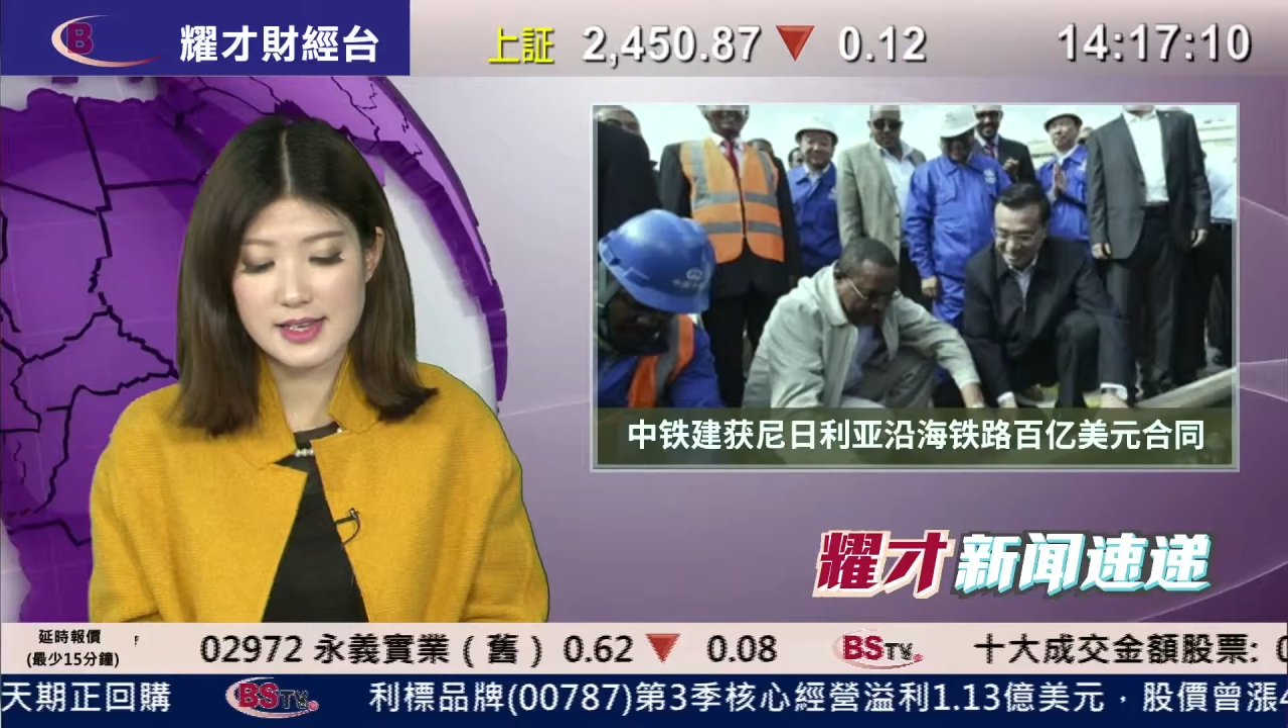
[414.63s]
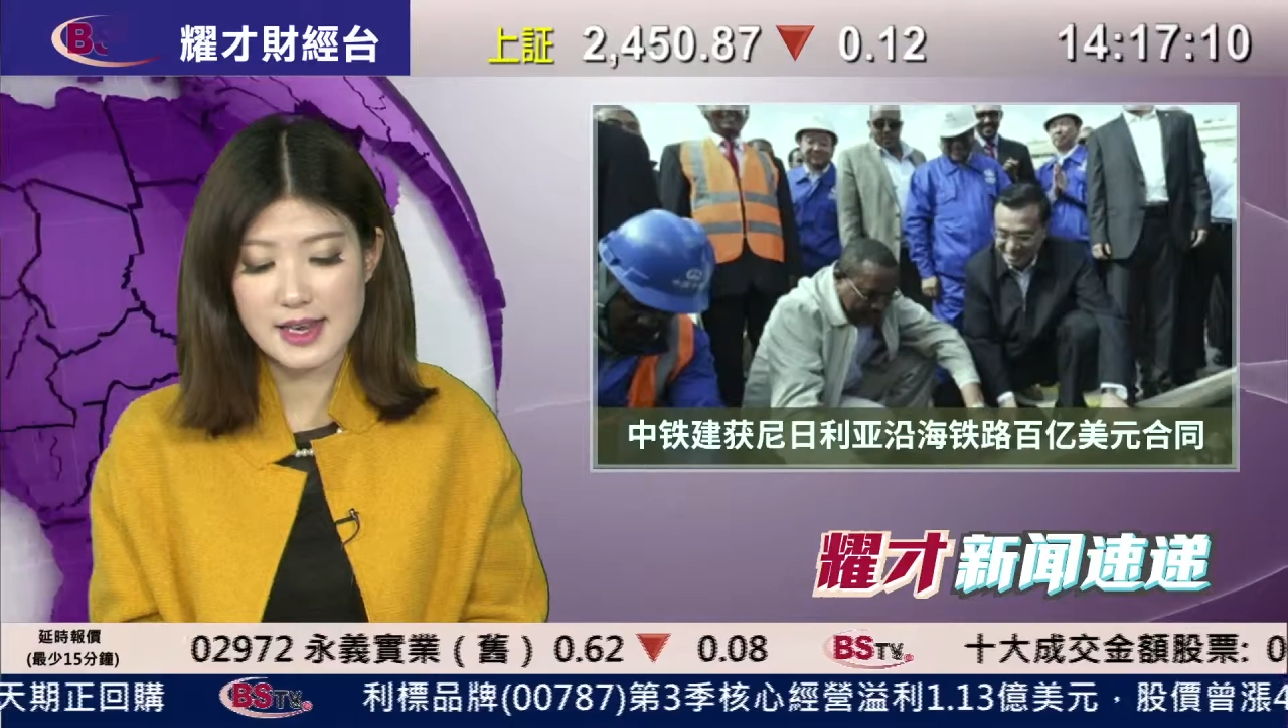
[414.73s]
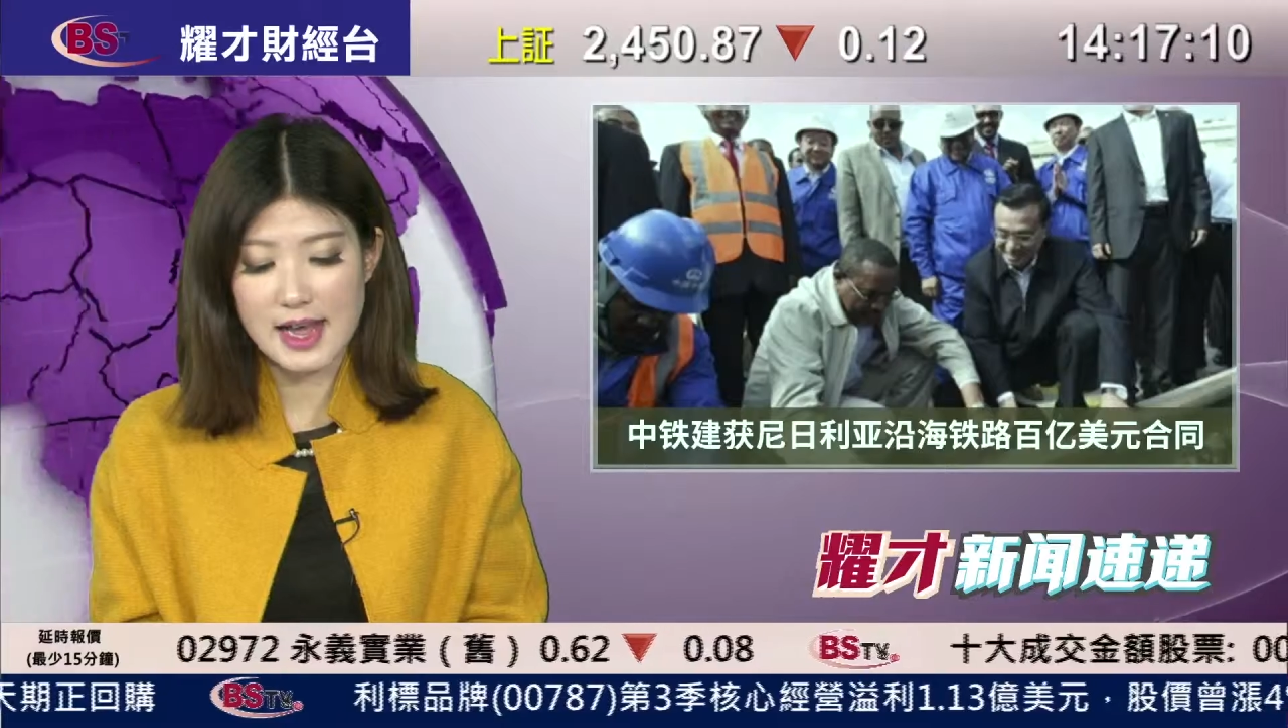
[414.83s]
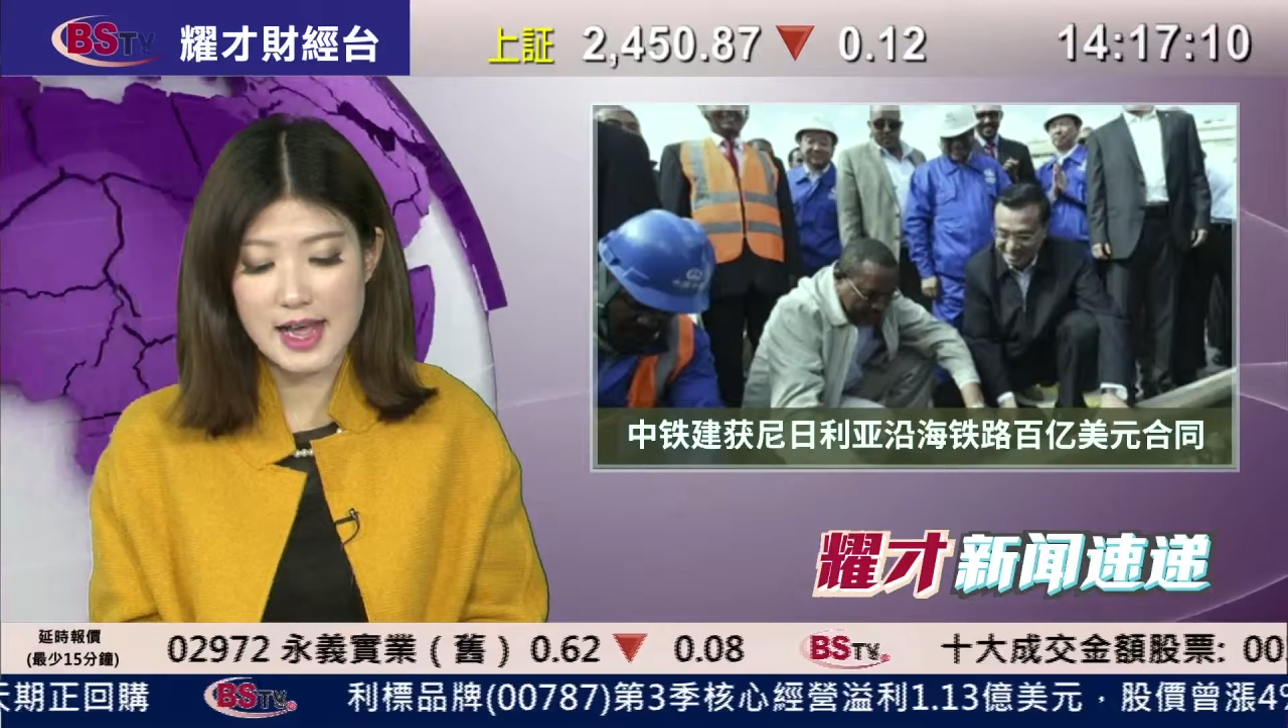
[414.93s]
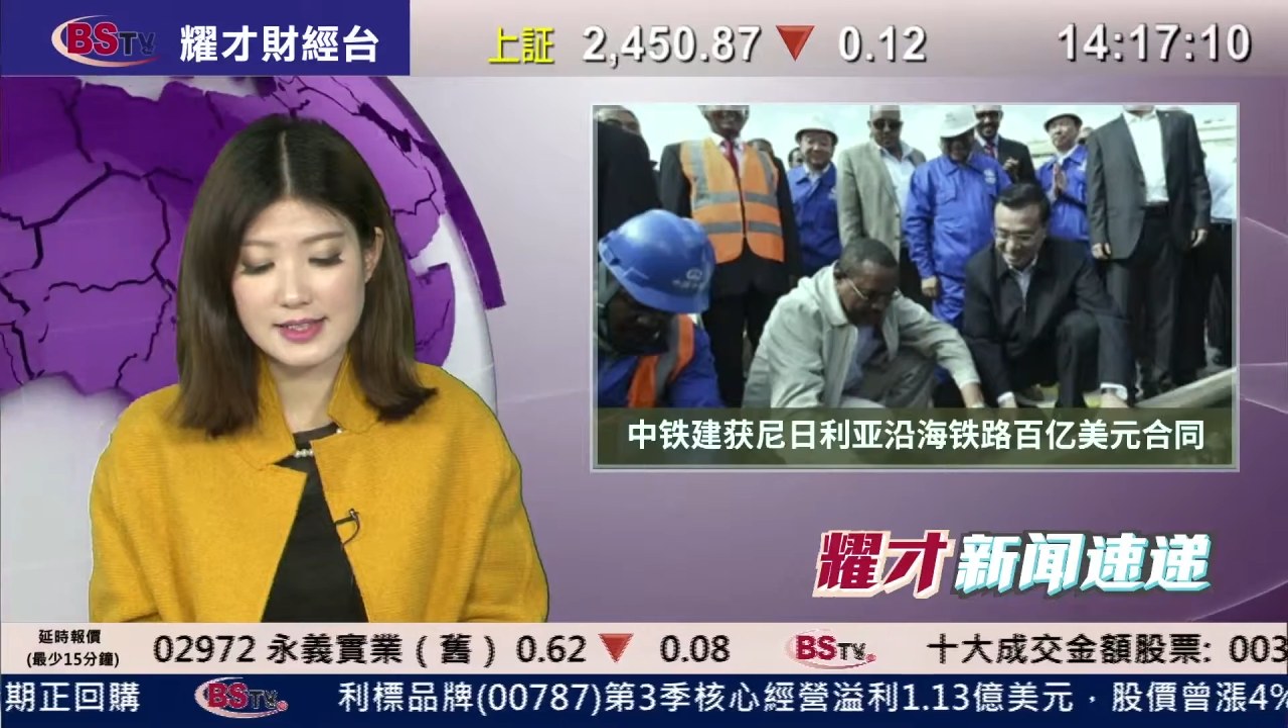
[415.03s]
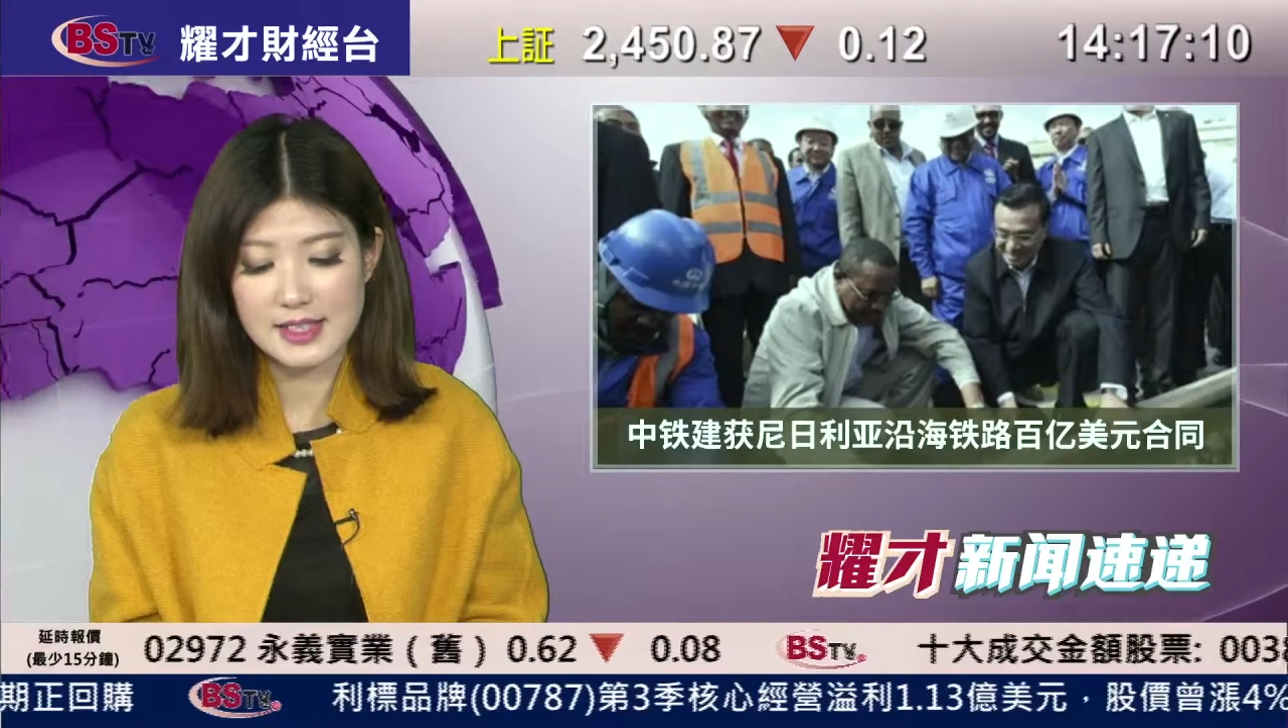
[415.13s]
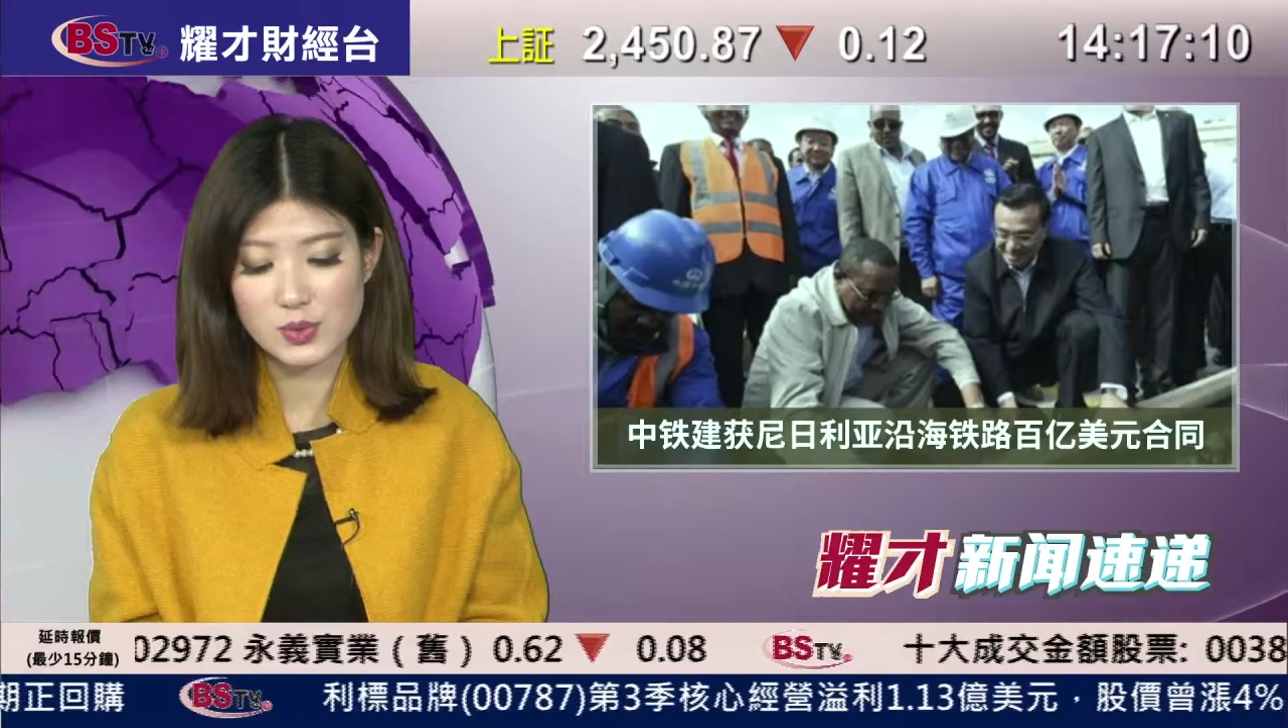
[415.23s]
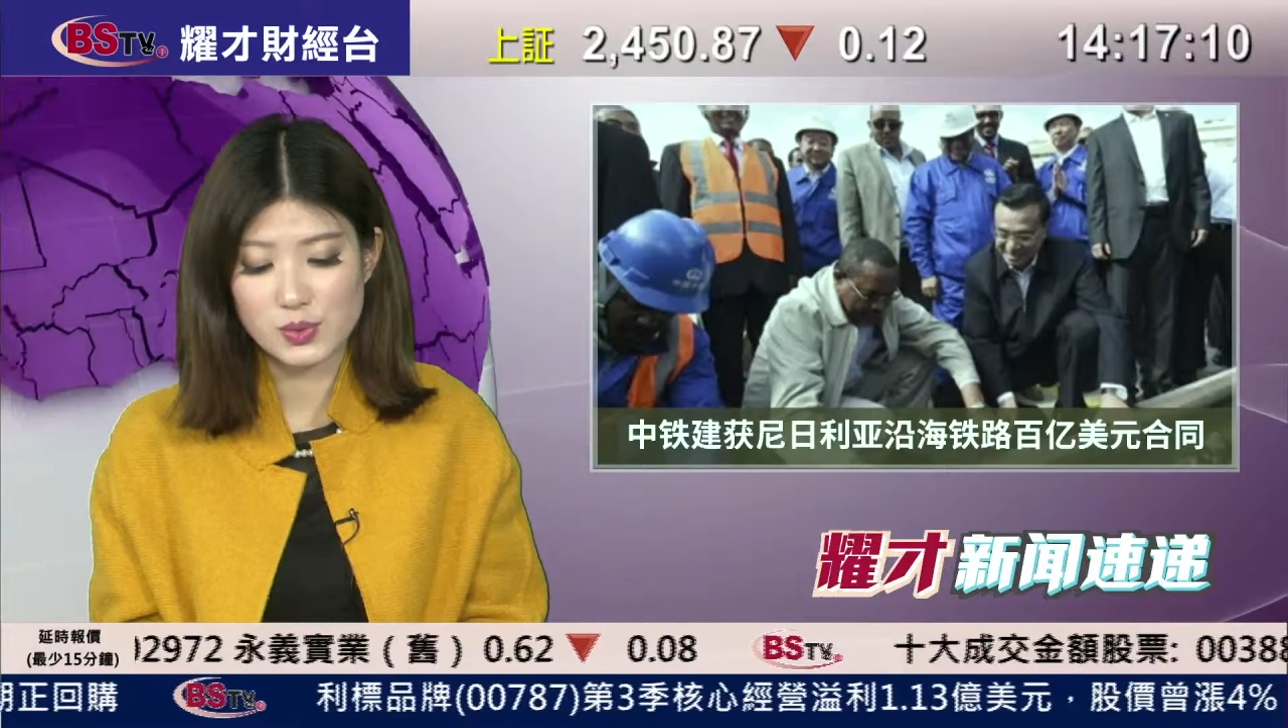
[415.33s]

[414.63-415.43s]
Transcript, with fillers: 沿海铁